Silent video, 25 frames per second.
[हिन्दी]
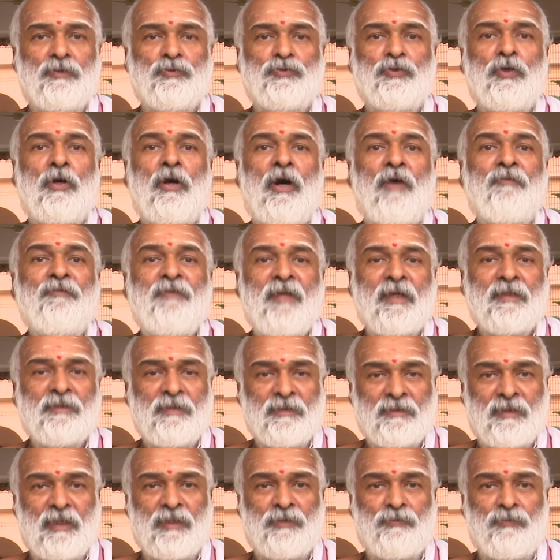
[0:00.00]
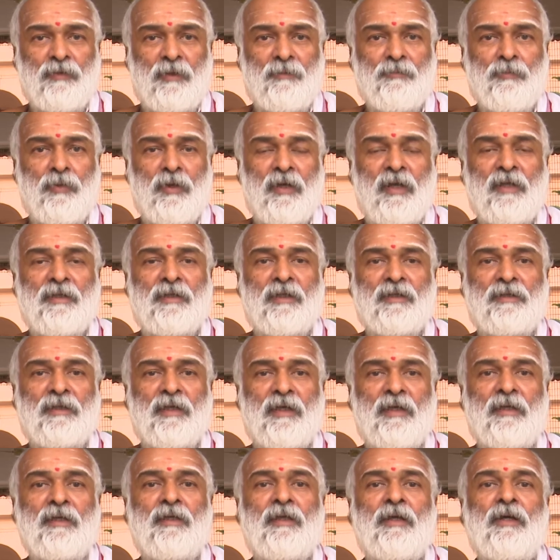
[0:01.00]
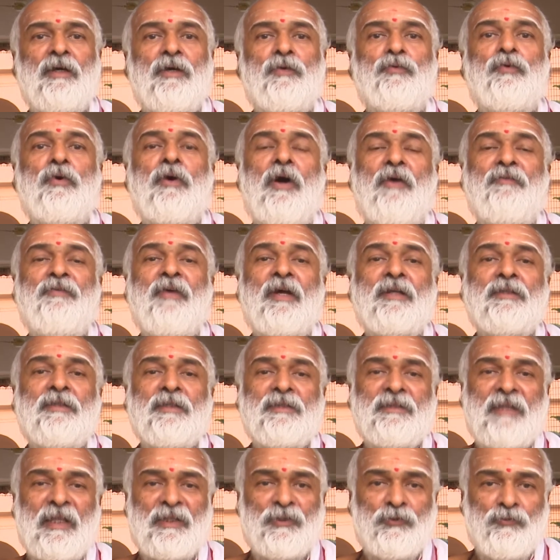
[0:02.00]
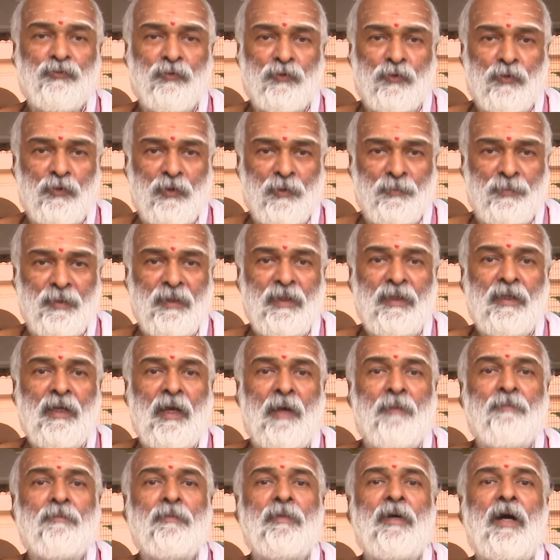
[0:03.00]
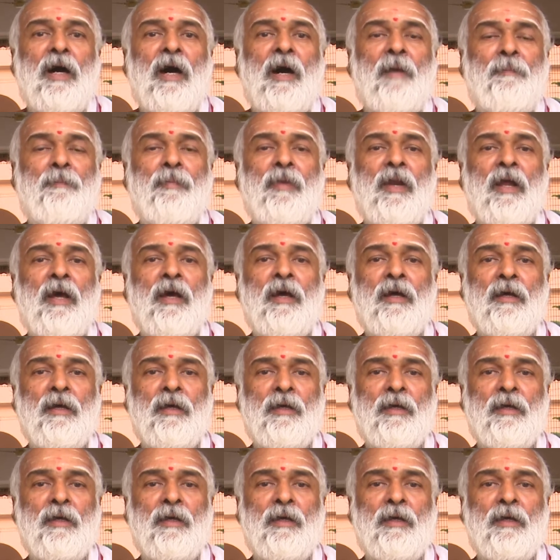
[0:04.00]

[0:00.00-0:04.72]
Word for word: दो अव्यक्त तत्व हम बोला जाता है वो अव्यक्त तत्व को भी हम अपना